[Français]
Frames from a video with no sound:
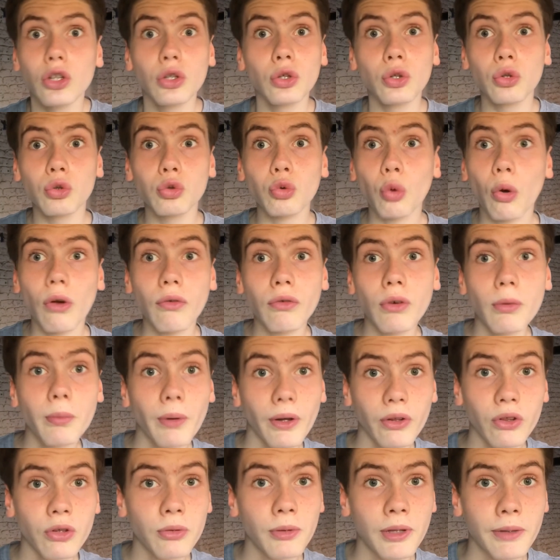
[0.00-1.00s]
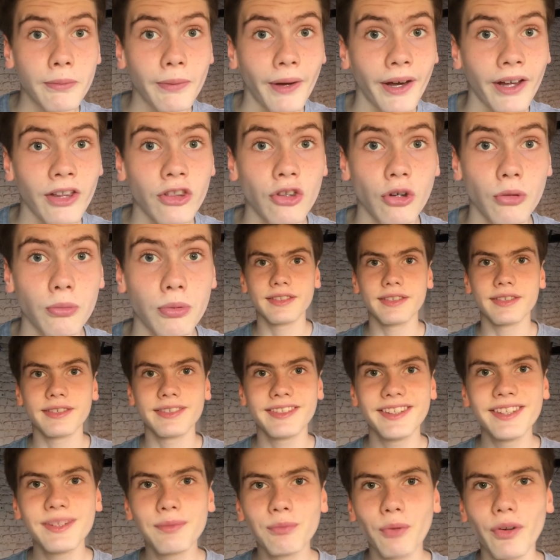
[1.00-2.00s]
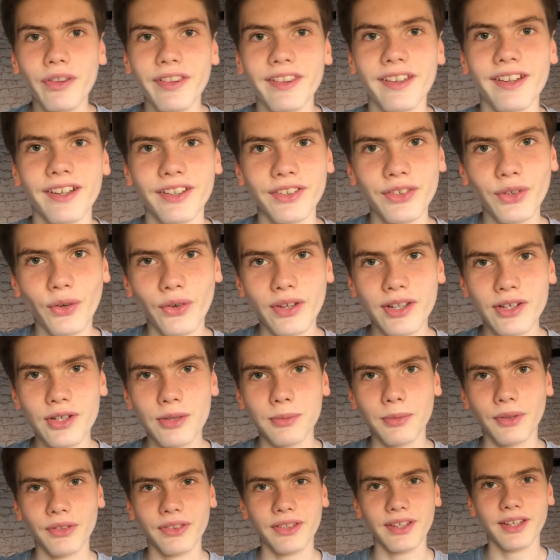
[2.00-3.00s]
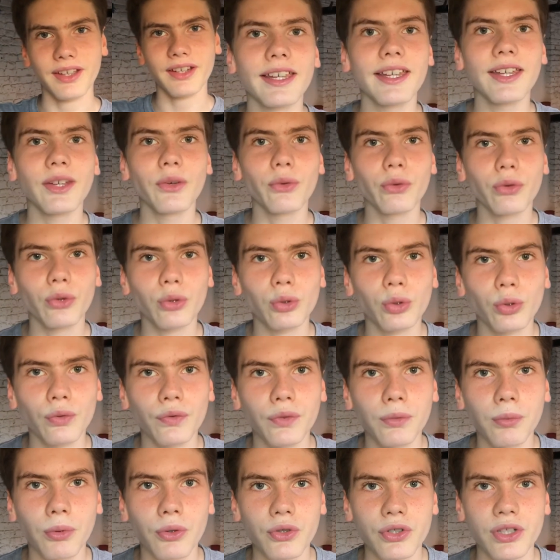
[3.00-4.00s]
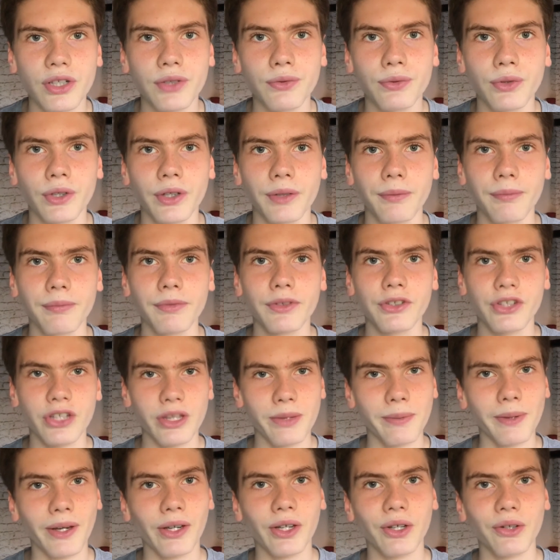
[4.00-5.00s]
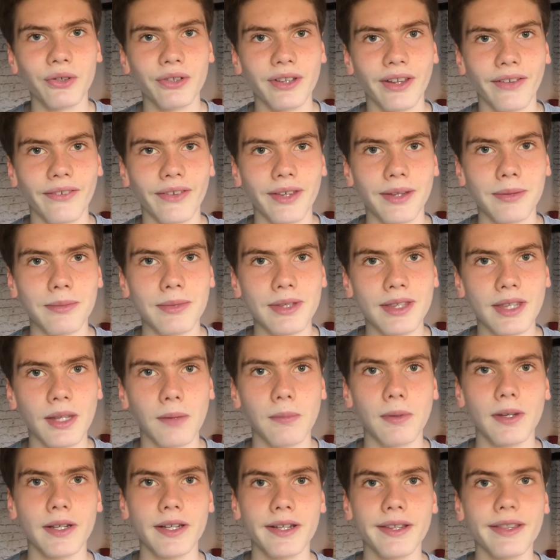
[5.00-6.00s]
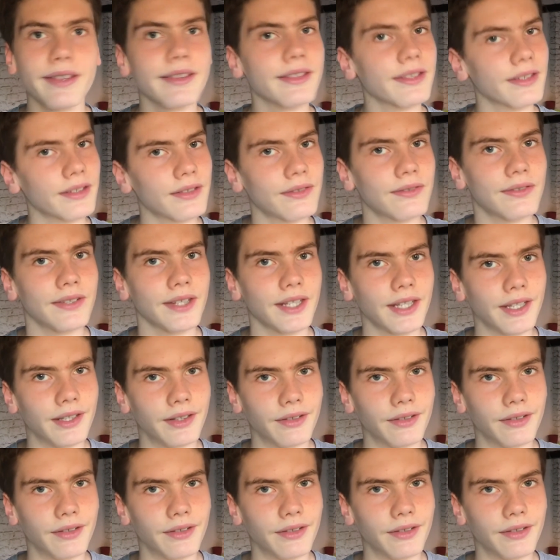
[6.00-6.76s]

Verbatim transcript: trois fois par semaine par exemple. Dites-moi ça dans les commentaires et on se retrouve une prochaine fois. J'espère que vous avez aimé cette playlist VN.